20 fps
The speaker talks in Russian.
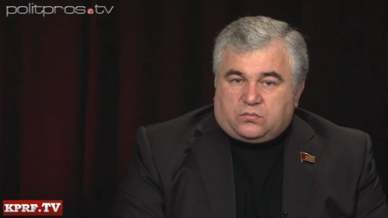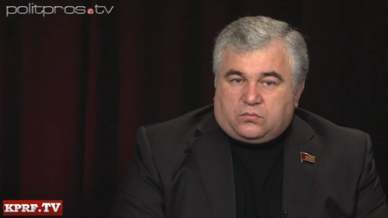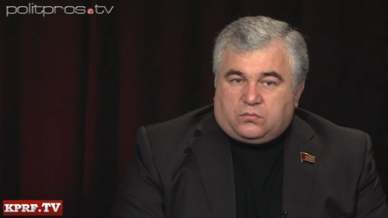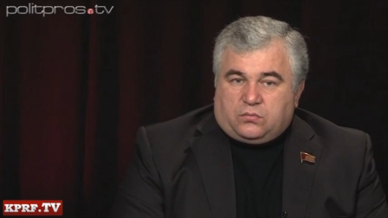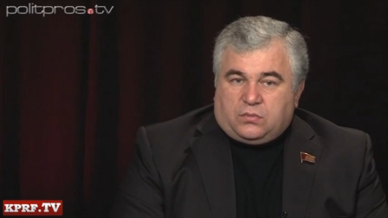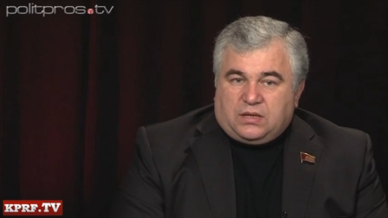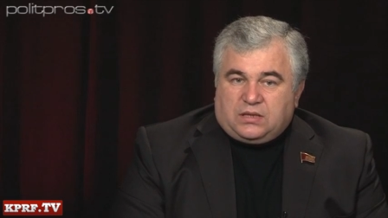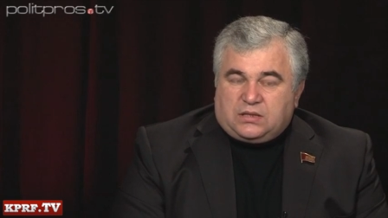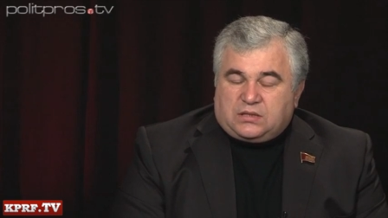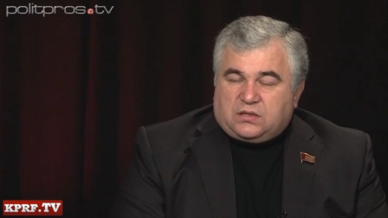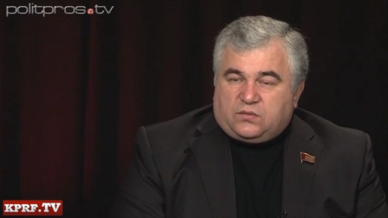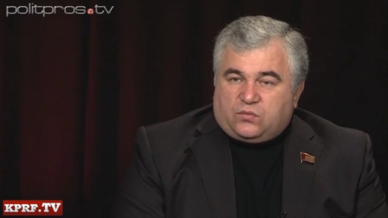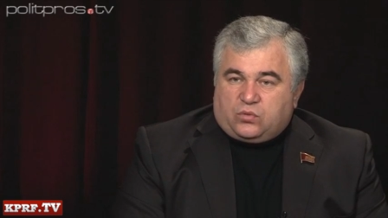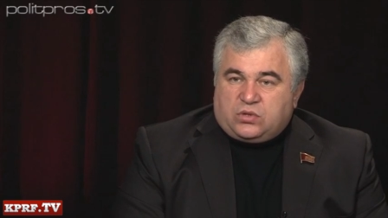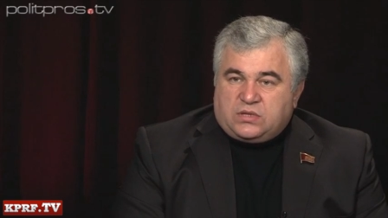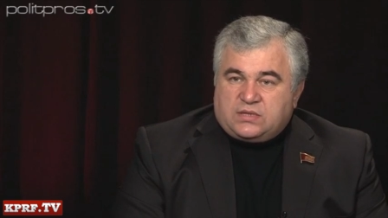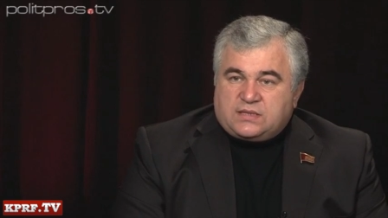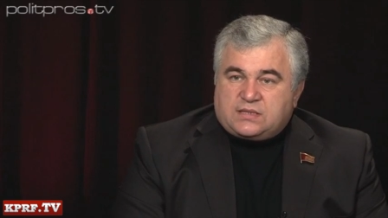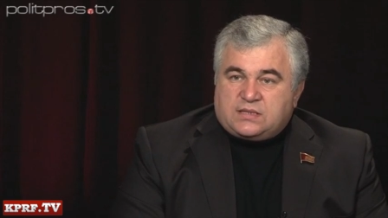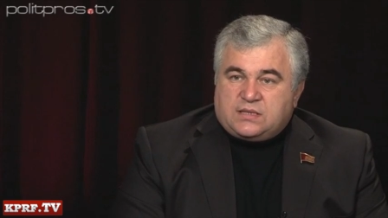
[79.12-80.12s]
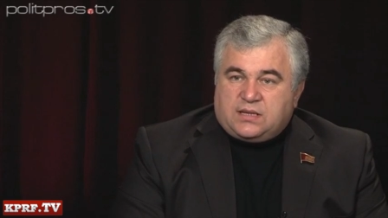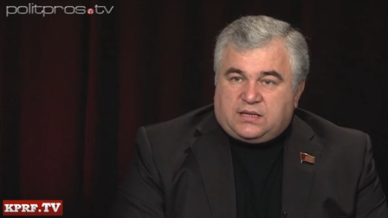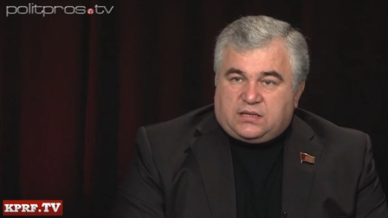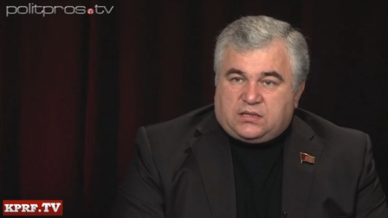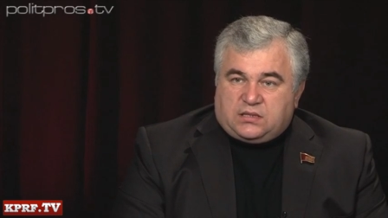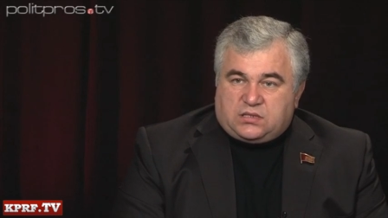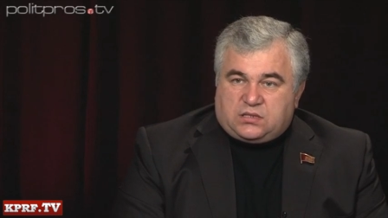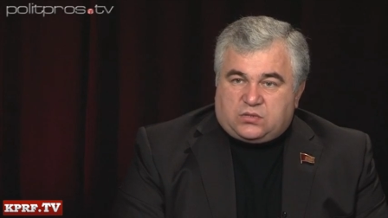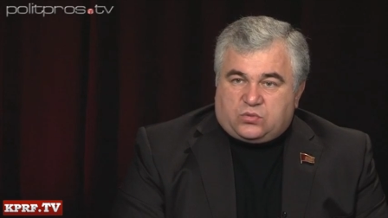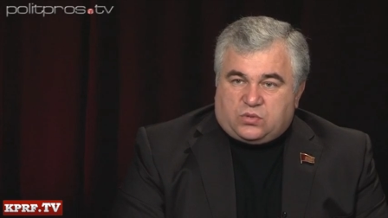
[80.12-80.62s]
мало того,
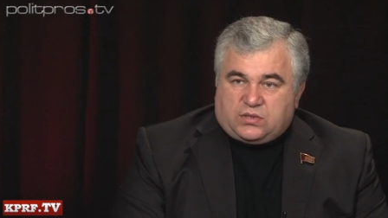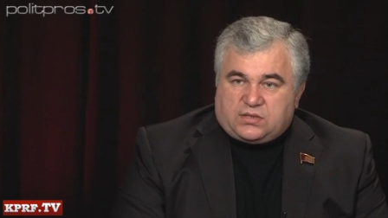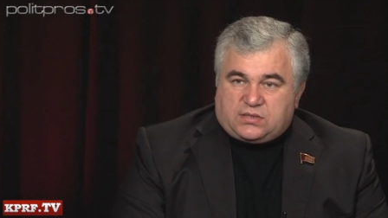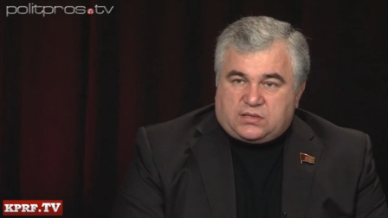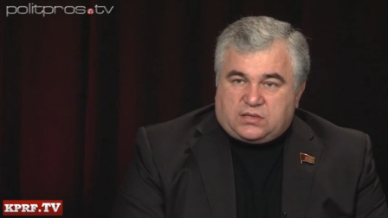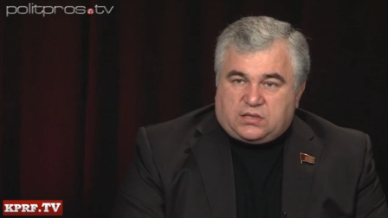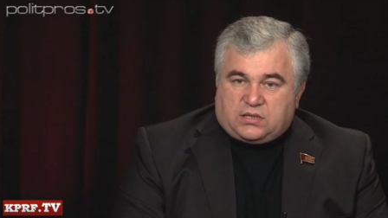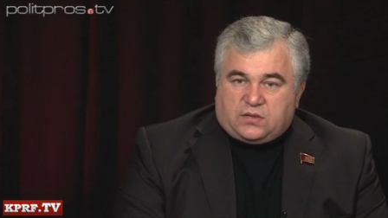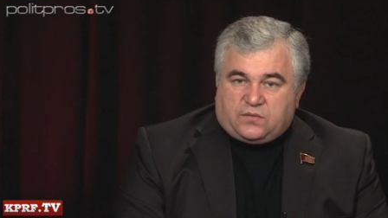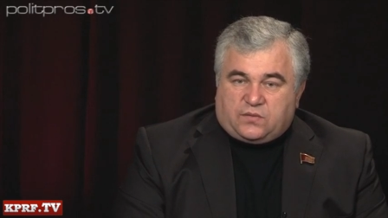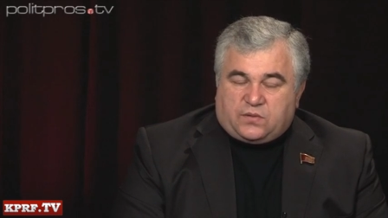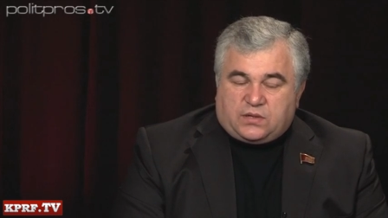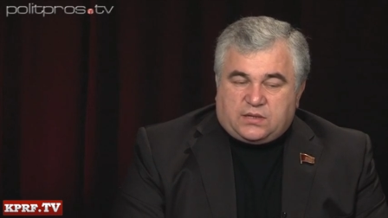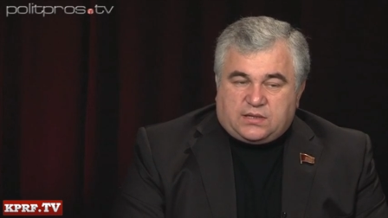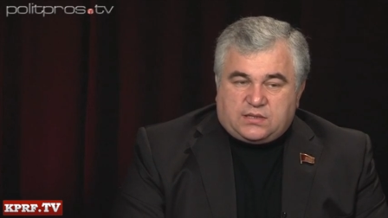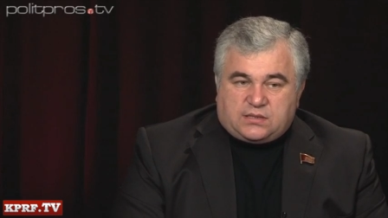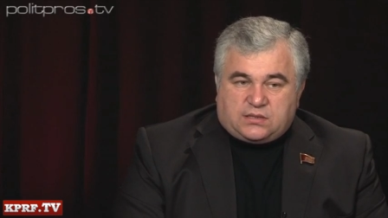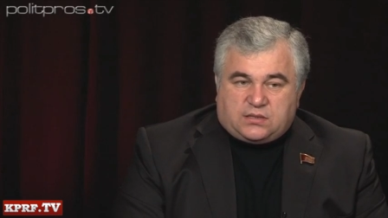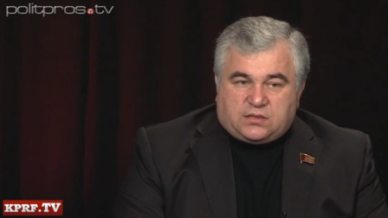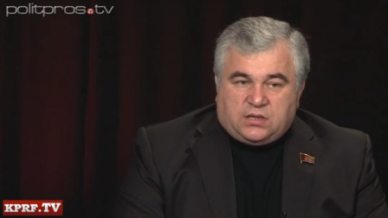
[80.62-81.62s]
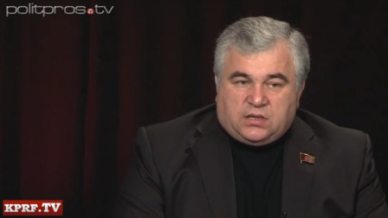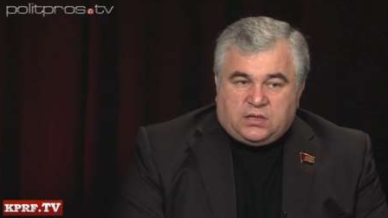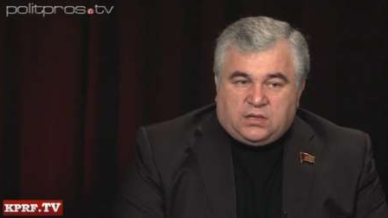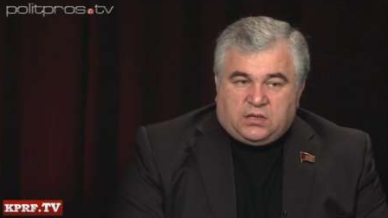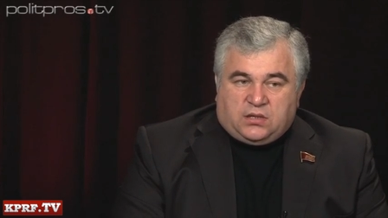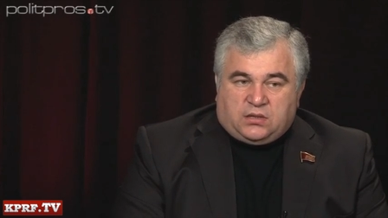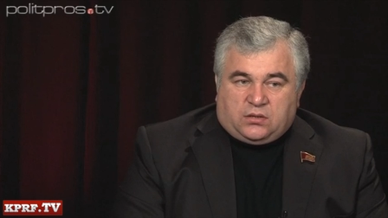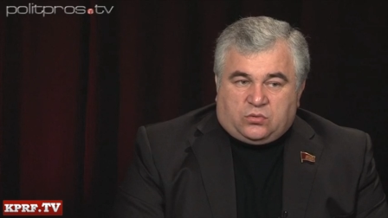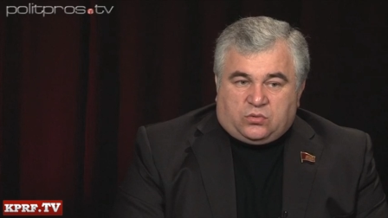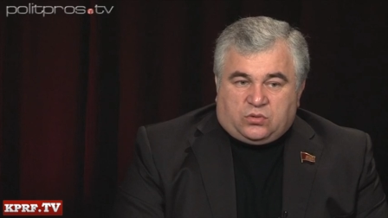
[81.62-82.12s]
незнания ситуации на Кавказе,
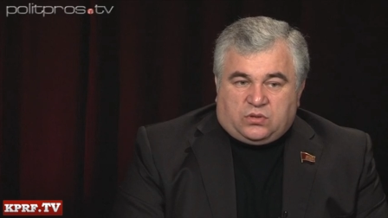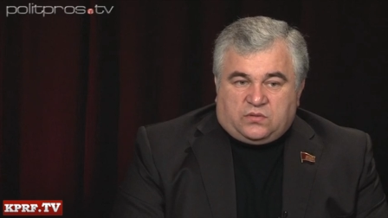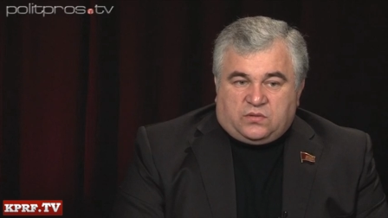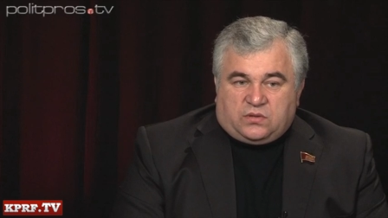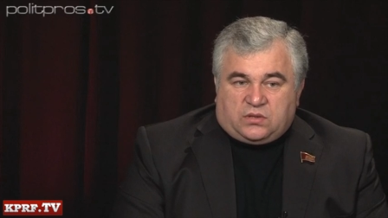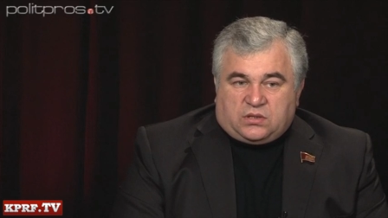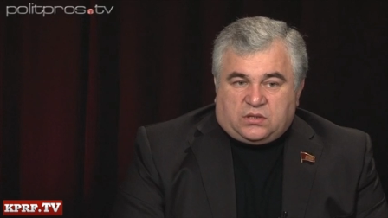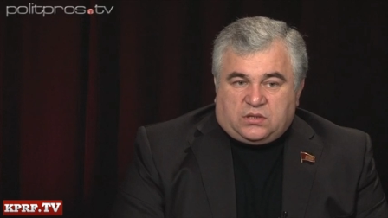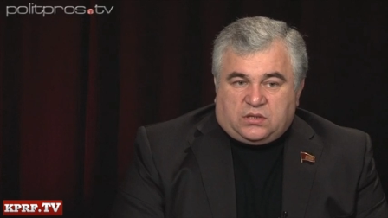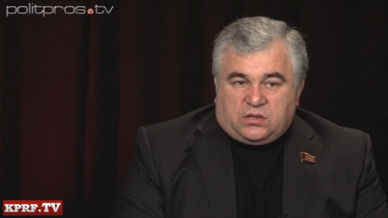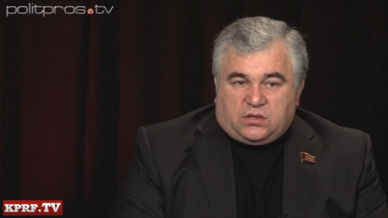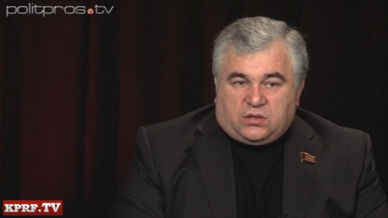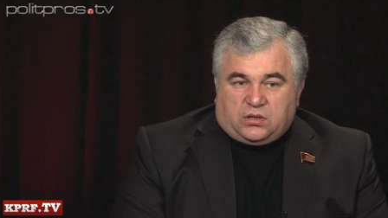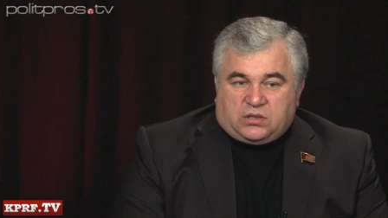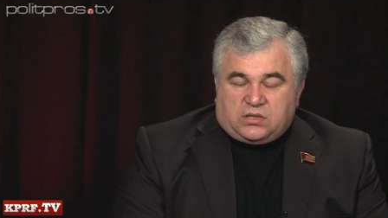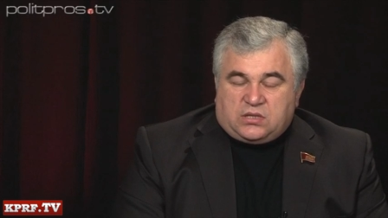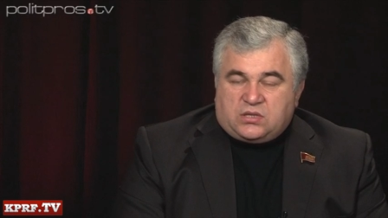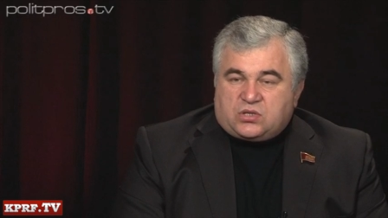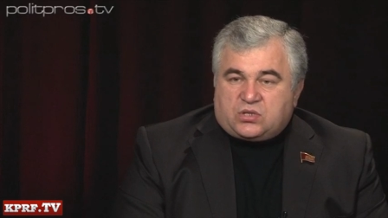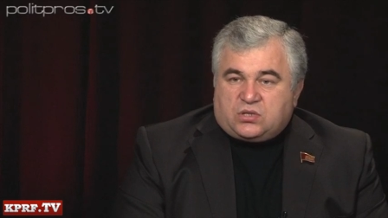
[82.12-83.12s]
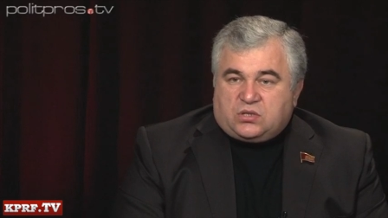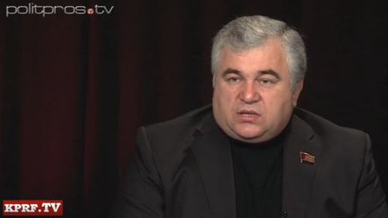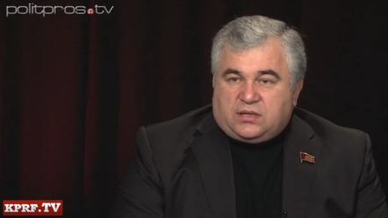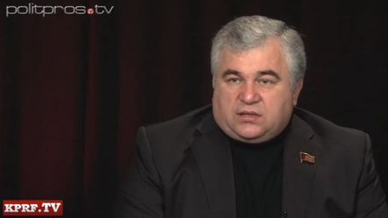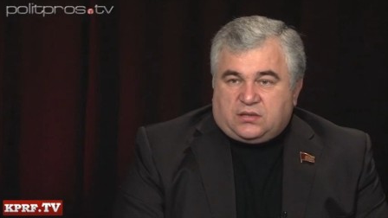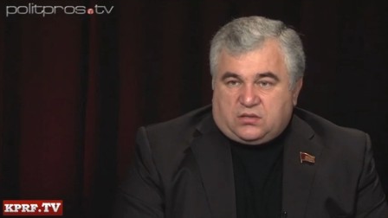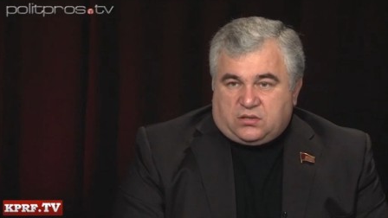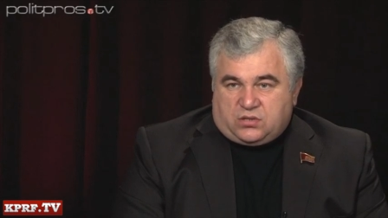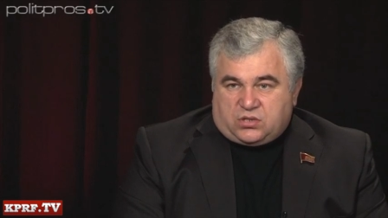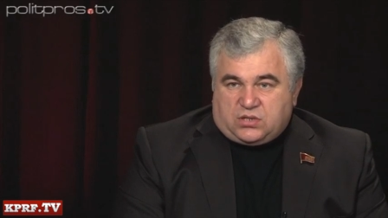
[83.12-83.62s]
но, наверное, от
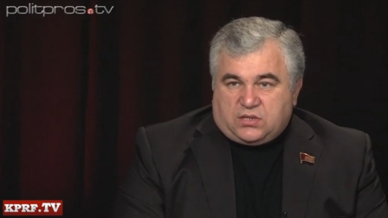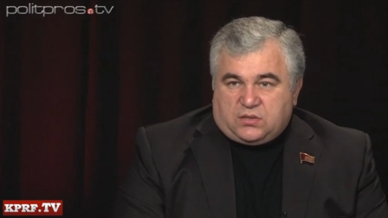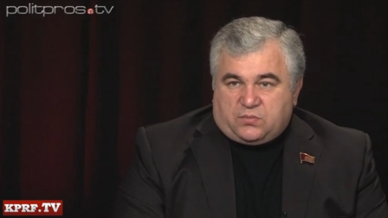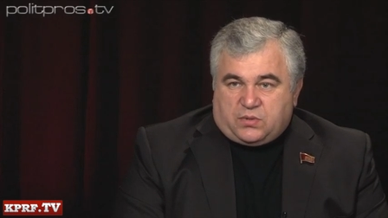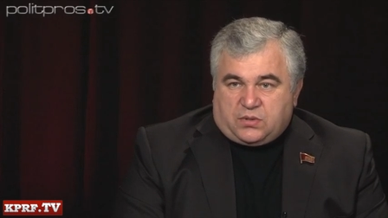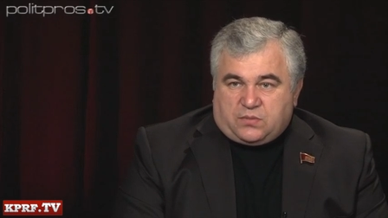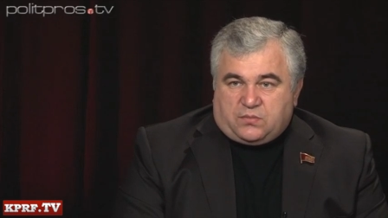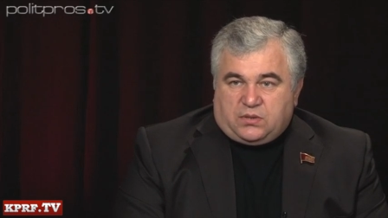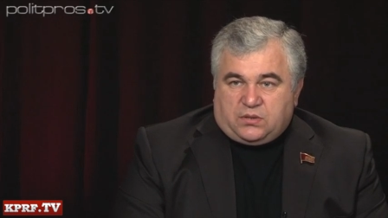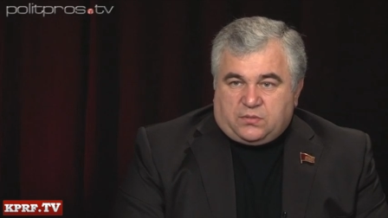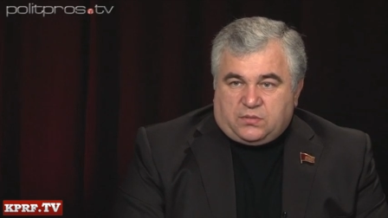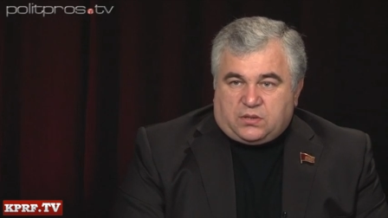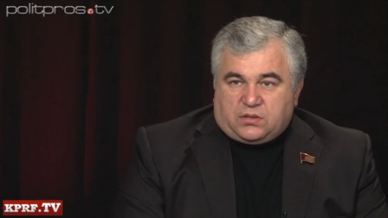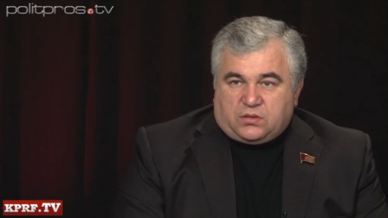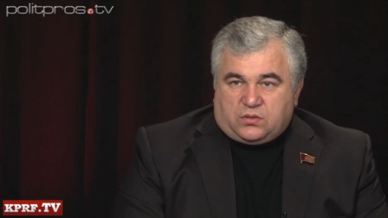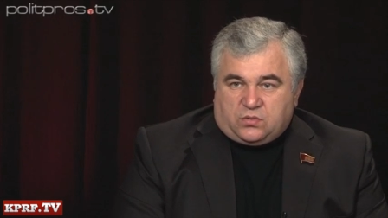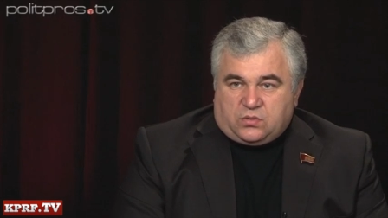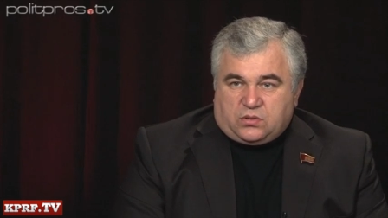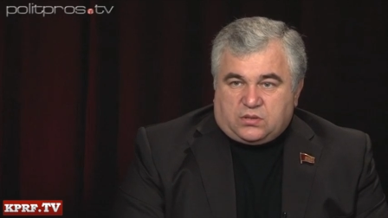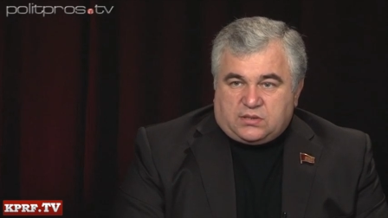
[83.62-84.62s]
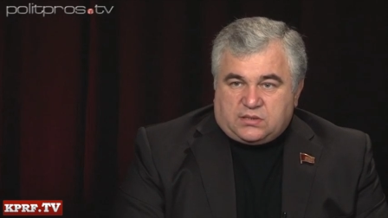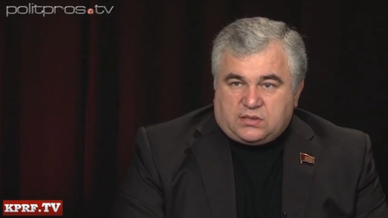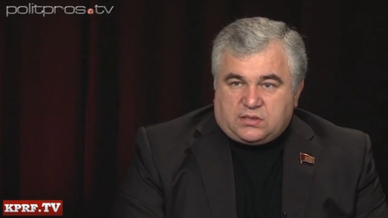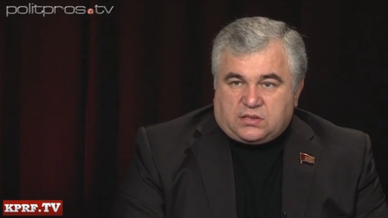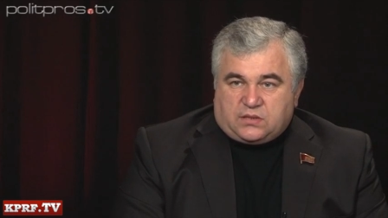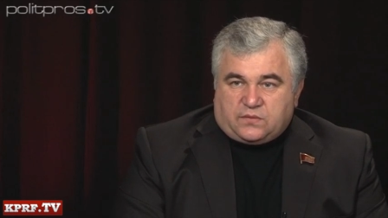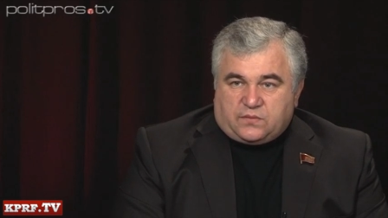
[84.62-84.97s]
нежелания решать проблемы, которые есть на